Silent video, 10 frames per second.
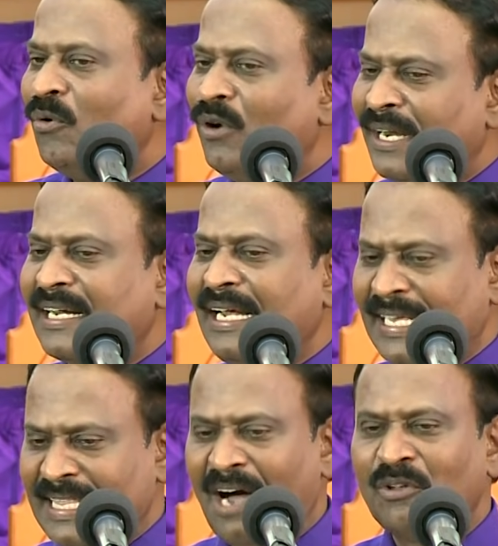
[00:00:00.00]
உனக்கு
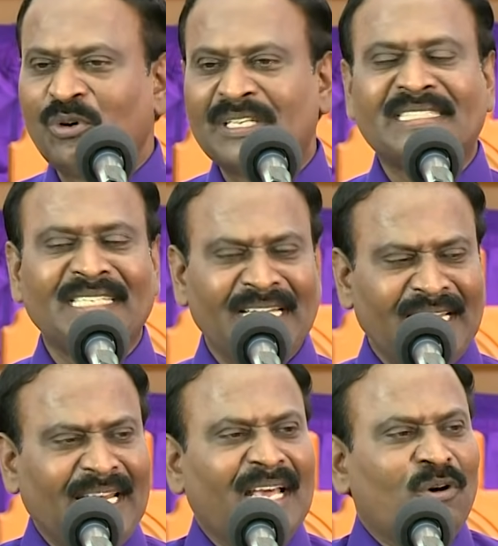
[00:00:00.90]
ஏதாவது ஒரு
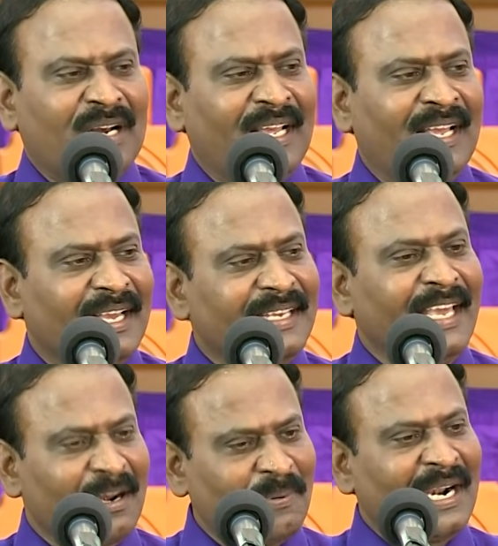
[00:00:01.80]
சின்ன ஒரு
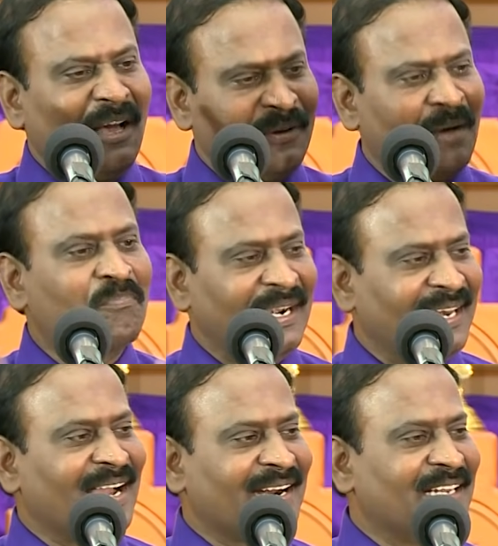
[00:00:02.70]
ஏற்பாடாவது நான்
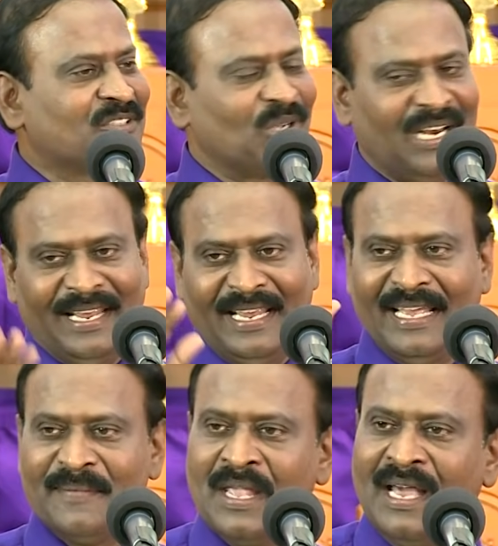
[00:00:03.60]
பண்ணி ஆகணும்னு சொல்லி
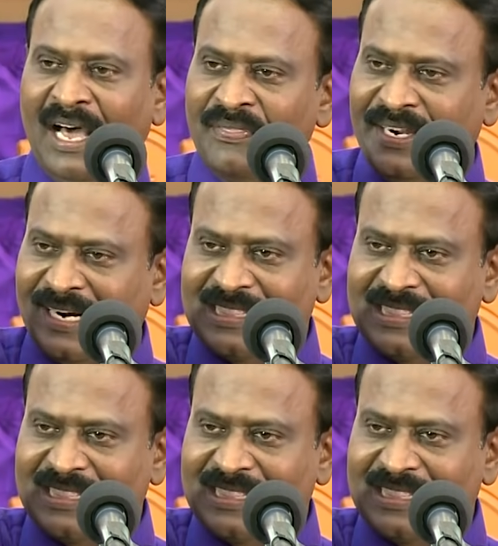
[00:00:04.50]
அந்த